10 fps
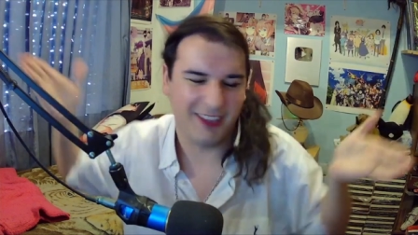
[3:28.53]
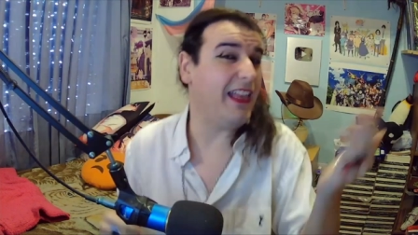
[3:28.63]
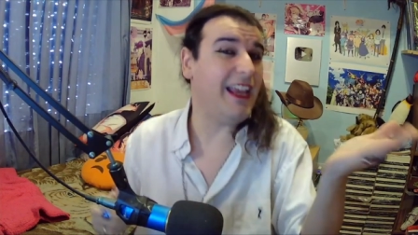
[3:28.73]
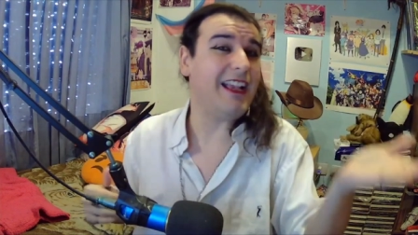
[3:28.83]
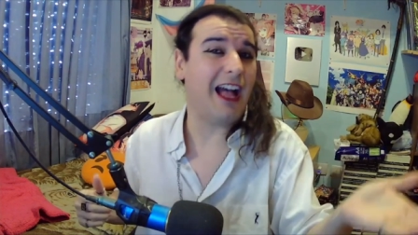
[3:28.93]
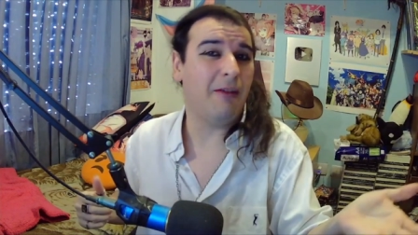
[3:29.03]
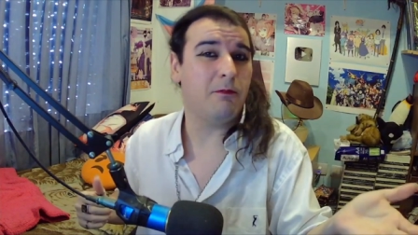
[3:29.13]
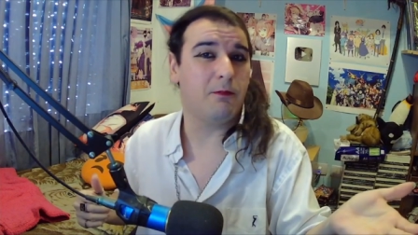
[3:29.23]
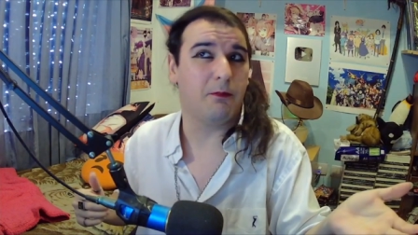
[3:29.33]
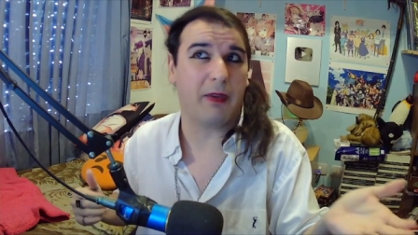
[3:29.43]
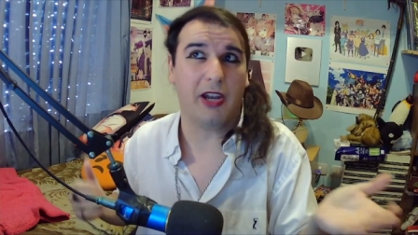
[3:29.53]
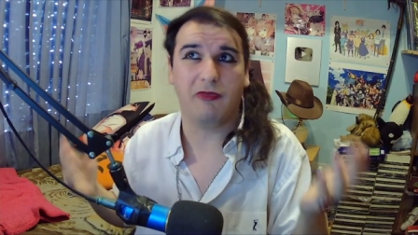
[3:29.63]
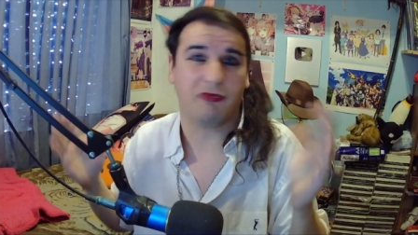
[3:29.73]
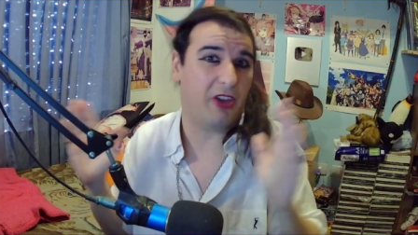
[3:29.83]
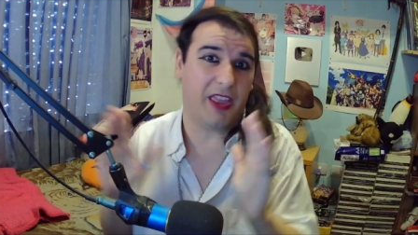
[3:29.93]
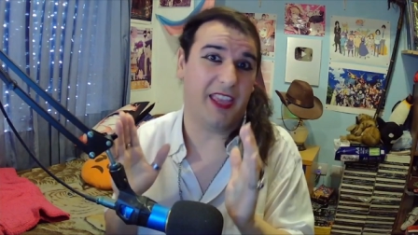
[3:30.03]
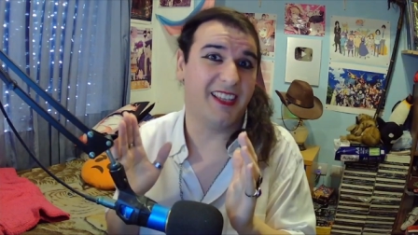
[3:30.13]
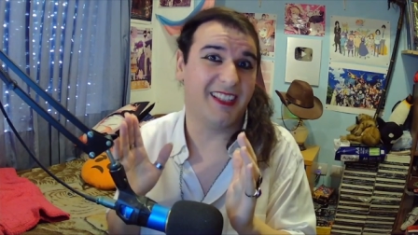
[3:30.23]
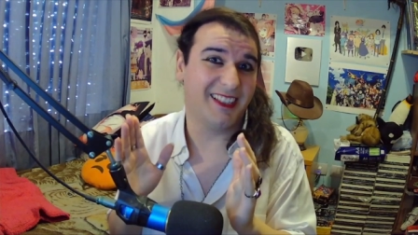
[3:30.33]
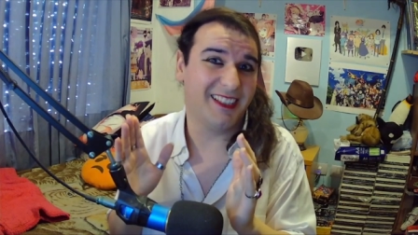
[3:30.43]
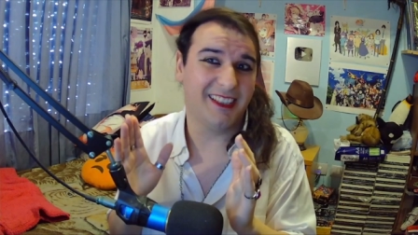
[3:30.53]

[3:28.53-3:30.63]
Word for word: Federica, pero Fede.